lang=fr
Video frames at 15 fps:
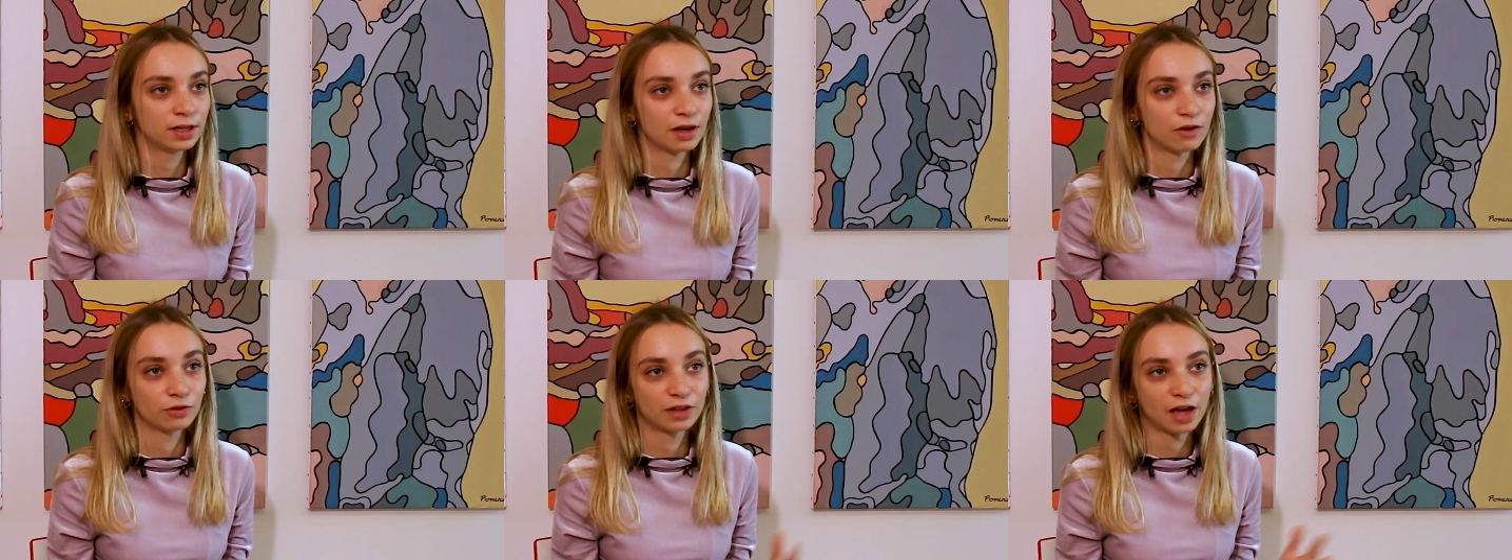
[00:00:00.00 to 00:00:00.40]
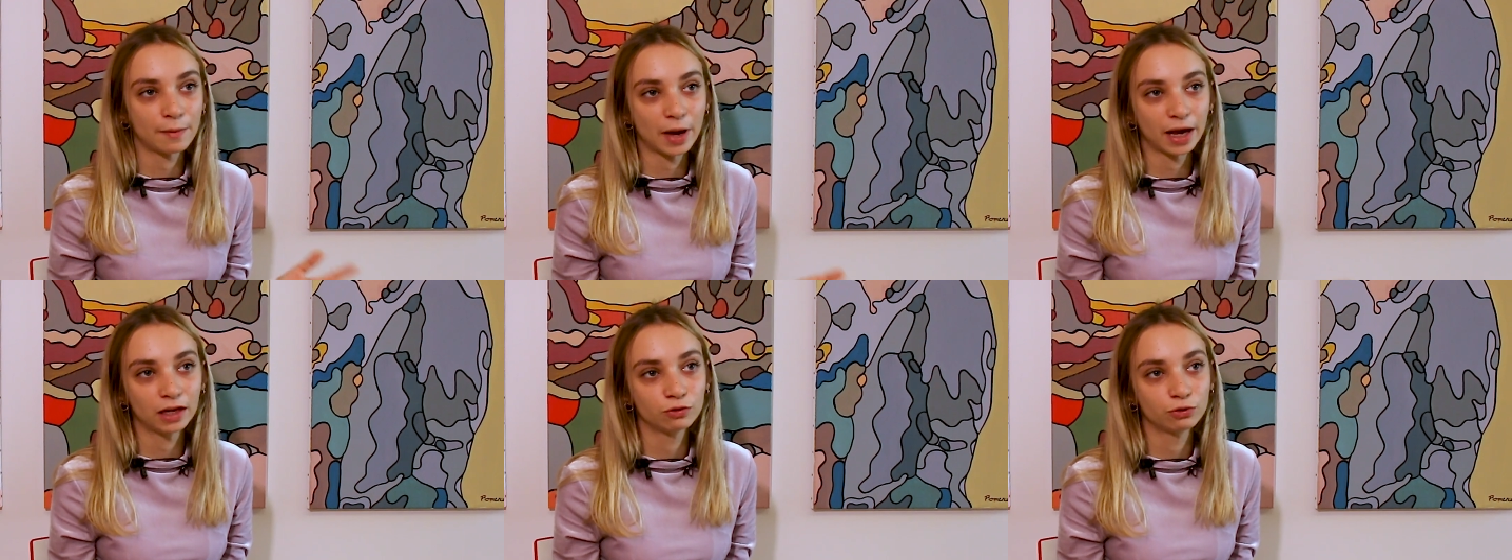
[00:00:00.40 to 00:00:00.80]
Il y a votre
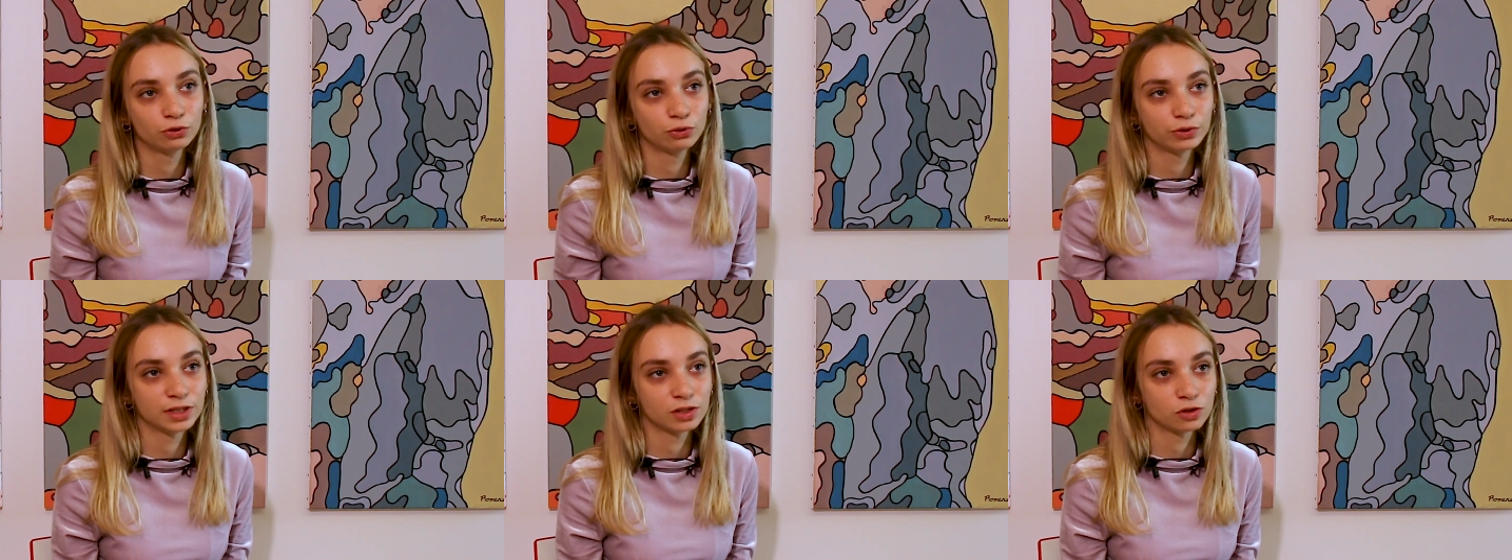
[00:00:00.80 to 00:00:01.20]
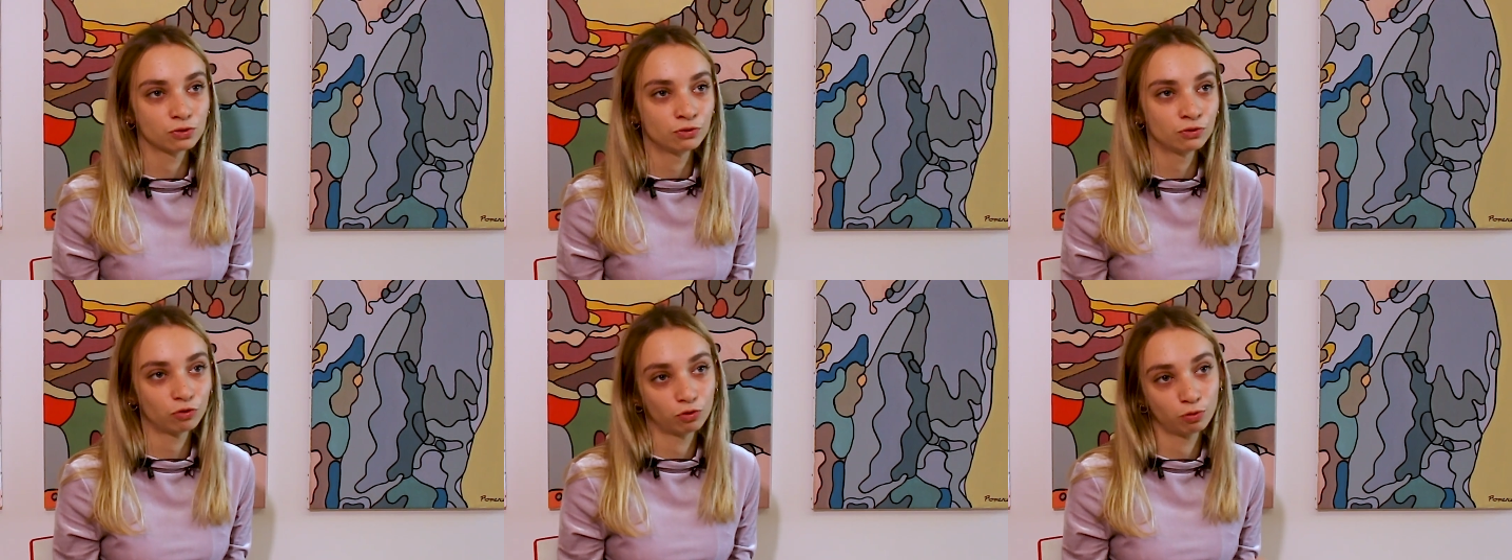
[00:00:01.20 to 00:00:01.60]
appareil photo qui
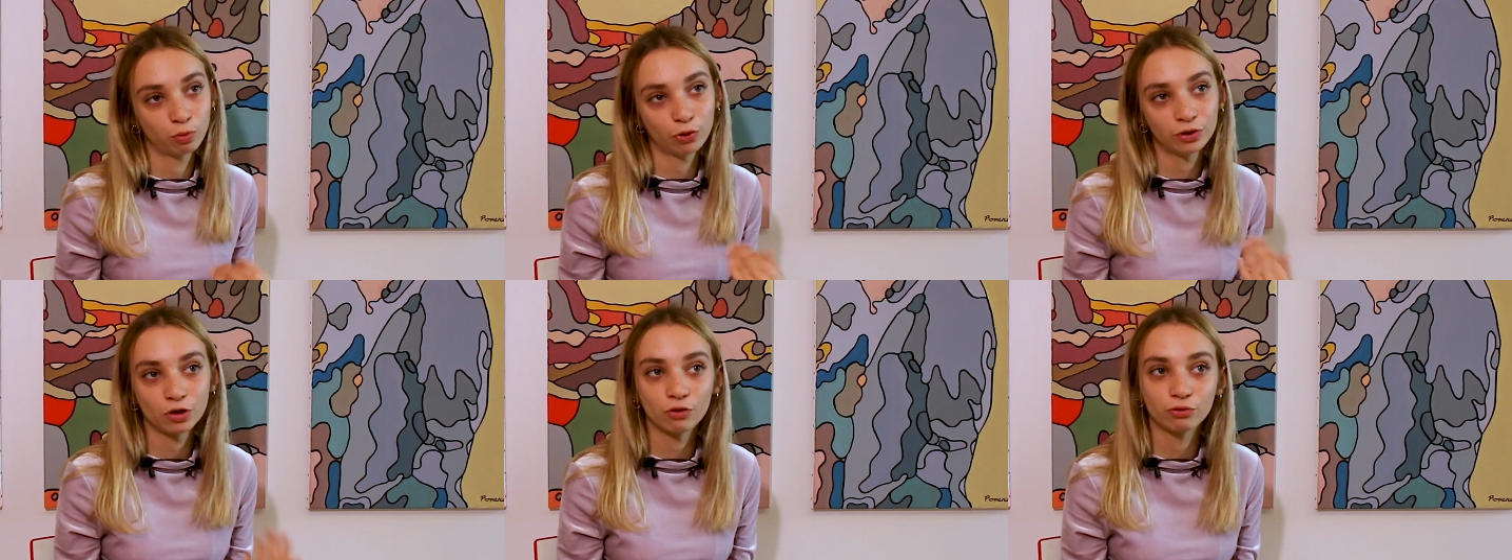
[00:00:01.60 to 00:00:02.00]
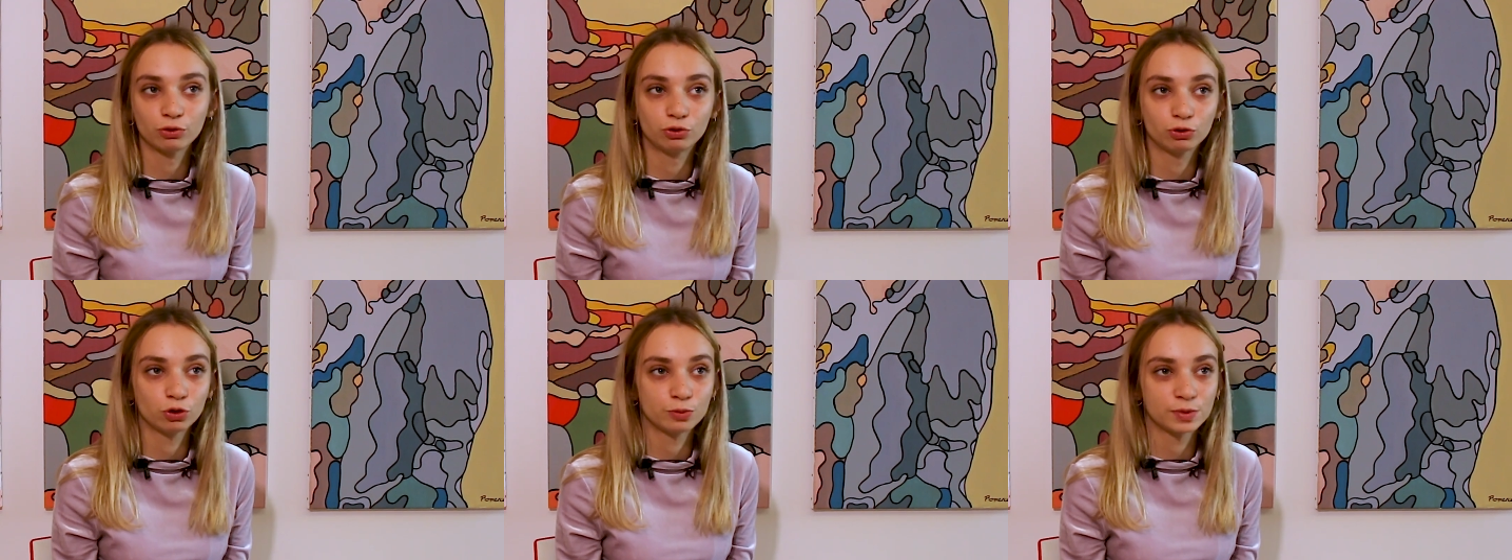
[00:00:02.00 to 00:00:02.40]
s'ouvre, vous prenez en
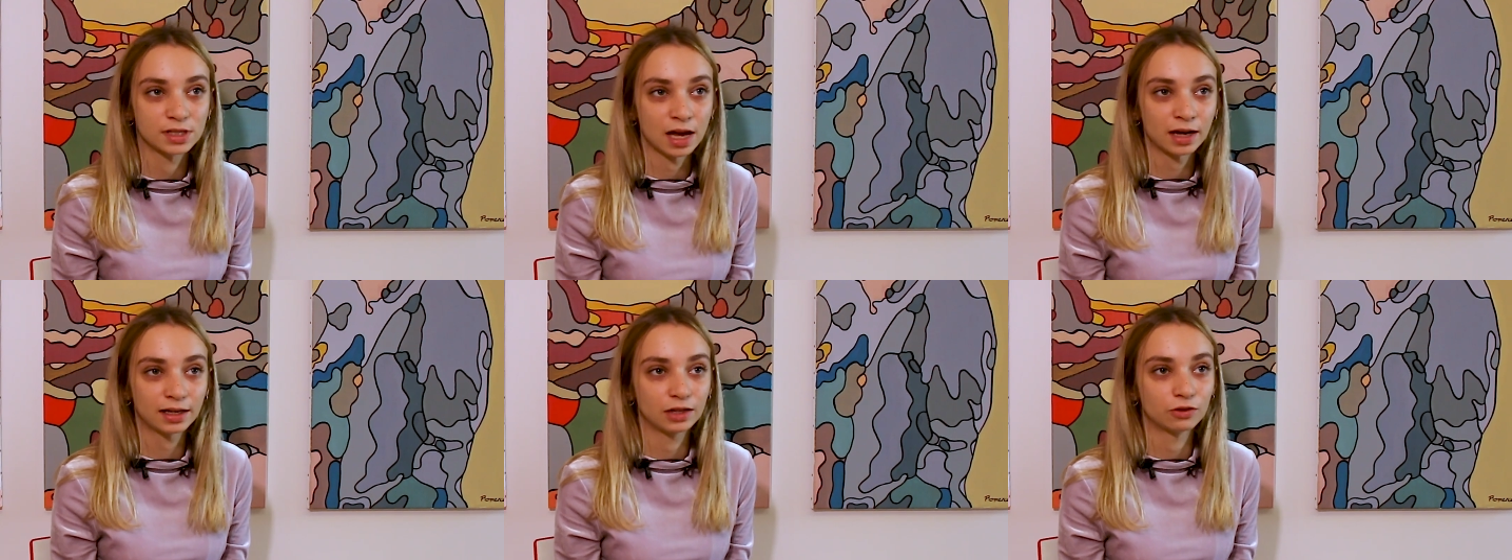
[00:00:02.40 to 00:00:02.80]
photo l'obstacle